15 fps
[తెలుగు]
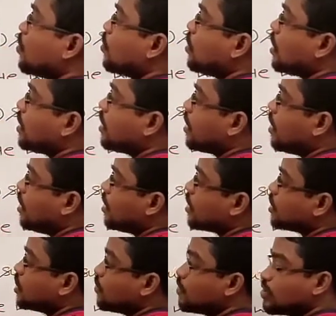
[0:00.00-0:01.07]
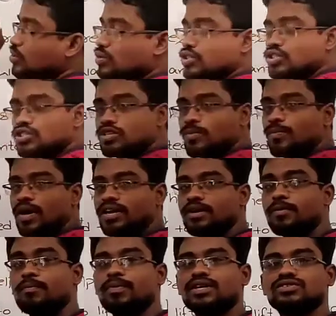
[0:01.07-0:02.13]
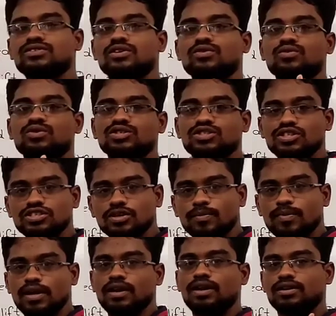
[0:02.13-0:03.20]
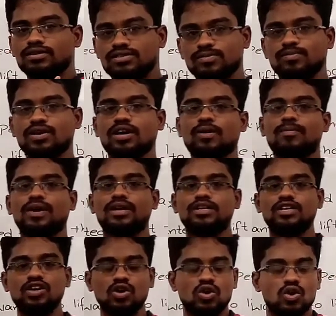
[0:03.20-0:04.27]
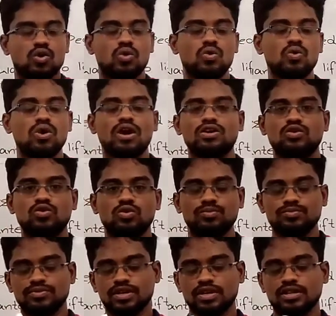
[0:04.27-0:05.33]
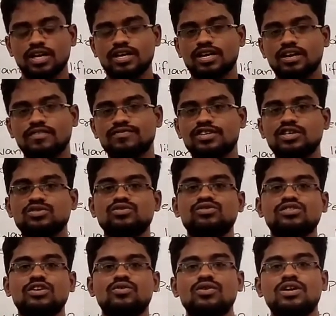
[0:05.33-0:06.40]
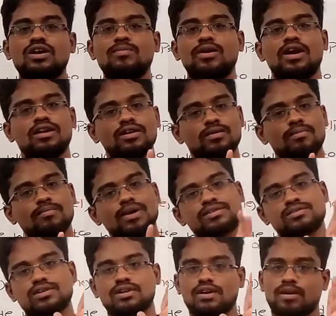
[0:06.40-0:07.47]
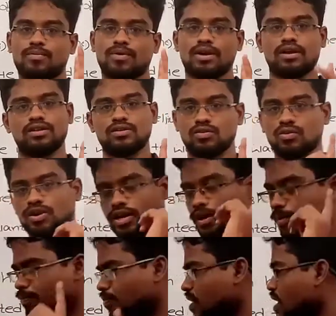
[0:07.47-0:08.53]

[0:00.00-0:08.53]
ప్రనౌన్ అయినా ఎవరి గురించి చెప్పాలి పర్సన్ గురించే చెప్పాలి అంటే సింపుల్గా చెప్పాలంటే హూ అండ్ హూమ్ దానికి లెఫ్ట్ సైడ్ చూస్తే ఎవడు కనపడాలి పర్సన్ కనపడాలి ఓకే